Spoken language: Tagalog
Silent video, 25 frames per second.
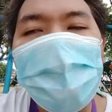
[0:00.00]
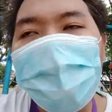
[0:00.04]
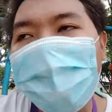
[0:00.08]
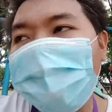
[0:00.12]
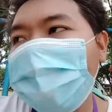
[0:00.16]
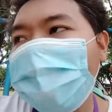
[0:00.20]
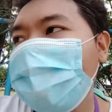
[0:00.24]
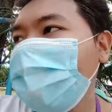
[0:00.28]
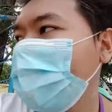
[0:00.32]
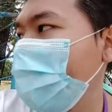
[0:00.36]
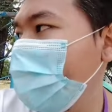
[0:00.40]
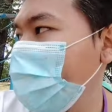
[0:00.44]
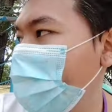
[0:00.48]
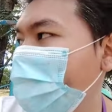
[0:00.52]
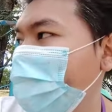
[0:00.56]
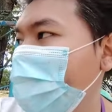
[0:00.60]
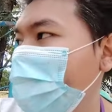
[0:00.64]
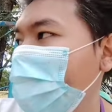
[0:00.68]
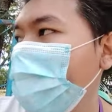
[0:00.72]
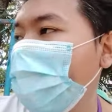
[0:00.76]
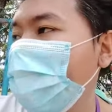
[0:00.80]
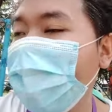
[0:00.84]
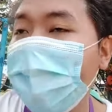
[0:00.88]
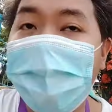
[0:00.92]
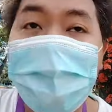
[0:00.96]

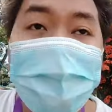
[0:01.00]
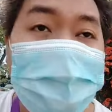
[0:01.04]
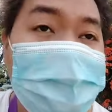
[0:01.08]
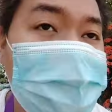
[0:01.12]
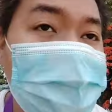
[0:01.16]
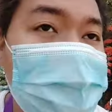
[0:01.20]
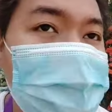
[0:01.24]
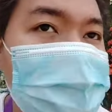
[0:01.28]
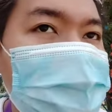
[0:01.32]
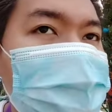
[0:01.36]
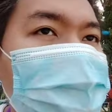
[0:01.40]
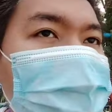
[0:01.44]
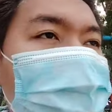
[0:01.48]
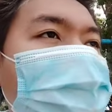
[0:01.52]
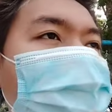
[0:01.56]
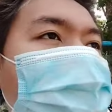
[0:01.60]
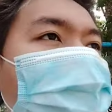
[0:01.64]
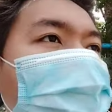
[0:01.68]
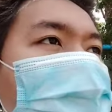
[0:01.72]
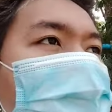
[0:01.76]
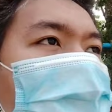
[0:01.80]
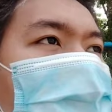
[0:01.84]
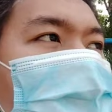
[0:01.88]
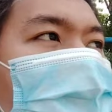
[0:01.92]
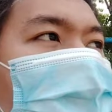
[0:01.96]
Wednesday, Friday.
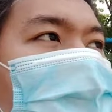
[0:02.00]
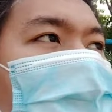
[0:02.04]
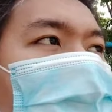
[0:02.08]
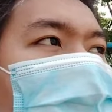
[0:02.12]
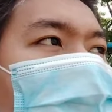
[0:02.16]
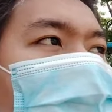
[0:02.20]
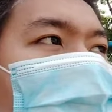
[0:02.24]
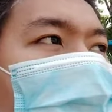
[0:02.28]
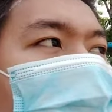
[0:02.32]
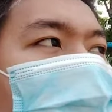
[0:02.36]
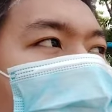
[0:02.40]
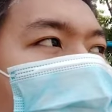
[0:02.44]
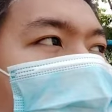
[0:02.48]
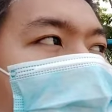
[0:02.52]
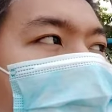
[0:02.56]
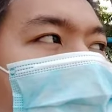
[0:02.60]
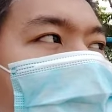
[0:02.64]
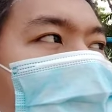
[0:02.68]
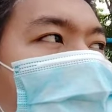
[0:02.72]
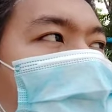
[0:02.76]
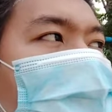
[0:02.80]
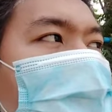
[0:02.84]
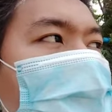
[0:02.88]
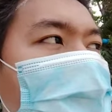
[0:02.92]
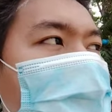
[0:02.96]
That's
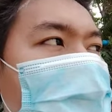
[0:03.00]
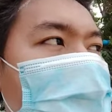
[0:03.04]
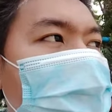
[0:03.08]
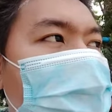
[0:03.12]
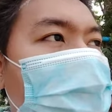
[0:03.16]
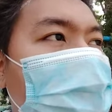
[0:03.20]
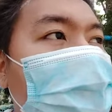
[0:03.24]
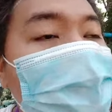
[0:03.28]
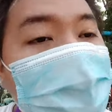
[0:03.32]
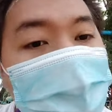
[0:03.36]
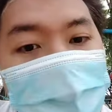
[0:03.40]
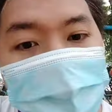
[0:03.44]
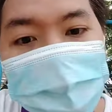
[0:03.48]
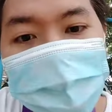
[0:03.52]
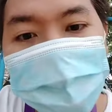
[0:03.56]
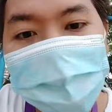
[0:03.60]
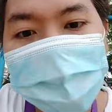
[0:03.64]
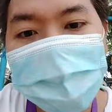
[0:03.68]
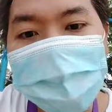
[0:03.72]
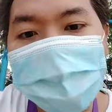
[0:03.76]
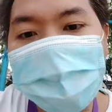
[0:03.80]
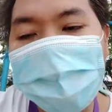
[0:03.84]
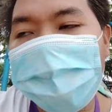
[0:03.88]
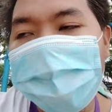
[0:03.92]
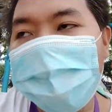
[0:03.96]
why uh,
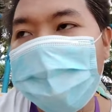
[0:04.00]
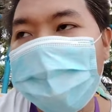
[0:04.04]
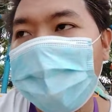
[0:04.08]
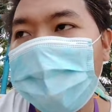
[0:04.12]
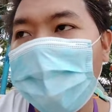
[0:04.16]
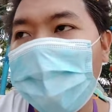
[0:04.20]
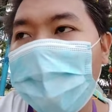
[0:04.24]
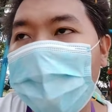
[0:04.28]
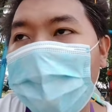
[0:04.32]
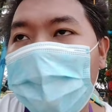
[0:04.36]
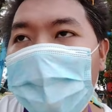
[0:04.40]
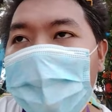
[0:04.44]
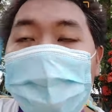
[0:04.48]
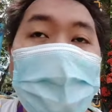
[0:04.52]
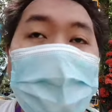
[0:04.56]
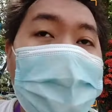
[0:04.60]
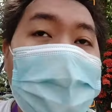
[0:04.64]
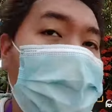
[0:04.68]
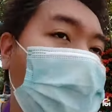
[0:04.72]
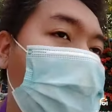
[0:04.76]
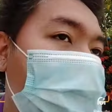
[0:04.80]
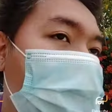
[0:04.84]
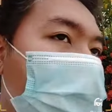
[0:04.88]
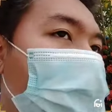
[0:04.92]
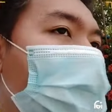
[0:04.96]
karon actually
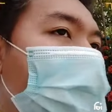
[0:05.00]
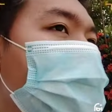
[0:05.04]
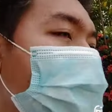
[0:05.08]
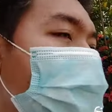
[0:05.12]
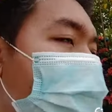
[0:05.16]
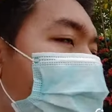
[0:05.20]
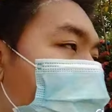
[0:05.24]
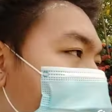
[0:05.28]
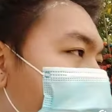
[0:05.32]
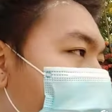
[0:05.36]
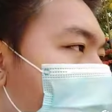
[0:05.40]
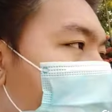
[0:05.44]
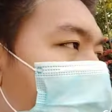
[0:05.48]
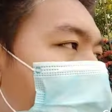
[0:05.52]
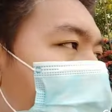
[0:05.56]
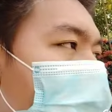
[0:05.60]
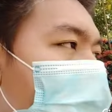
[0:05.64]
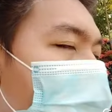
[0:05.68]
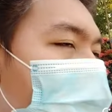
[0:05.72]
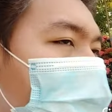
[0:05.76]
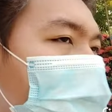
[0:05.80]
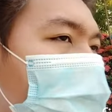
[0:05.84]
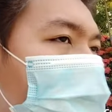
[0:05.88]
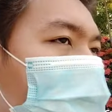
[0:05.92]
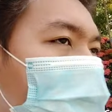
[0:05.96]
kagabi especially uh,
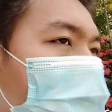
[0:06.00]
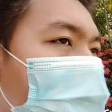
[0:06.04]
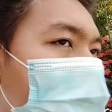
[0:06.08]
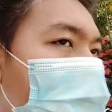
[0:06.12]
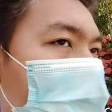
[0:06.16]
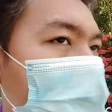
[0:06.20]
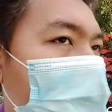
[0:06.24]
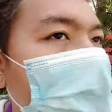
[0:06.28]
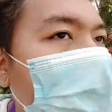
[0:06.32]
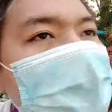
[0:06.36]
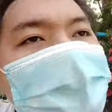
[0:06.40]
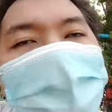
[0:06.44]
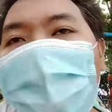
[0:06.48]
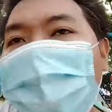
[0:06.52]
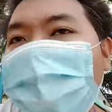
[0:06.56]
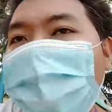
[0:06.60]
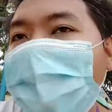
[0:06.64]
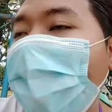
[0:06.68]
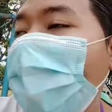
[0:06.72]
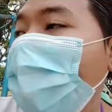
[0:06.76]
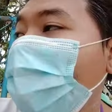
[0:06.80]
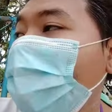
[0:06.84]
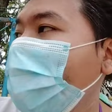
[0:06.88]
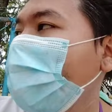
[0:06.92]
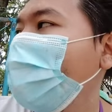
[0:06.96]
what I
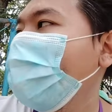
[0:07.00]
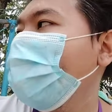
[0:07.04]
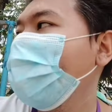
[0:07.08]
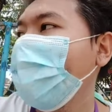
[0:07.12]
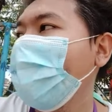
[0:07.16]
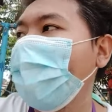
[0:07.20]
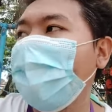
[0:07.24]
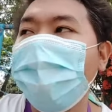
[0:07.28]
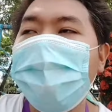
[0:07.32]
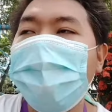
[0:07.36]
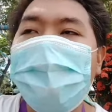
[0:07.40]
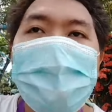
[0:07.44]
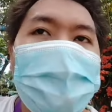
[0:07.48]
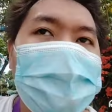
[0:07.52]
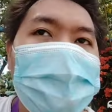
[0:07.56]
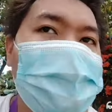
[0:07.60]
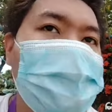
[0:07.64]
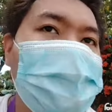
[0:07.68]
mean kagabi eh,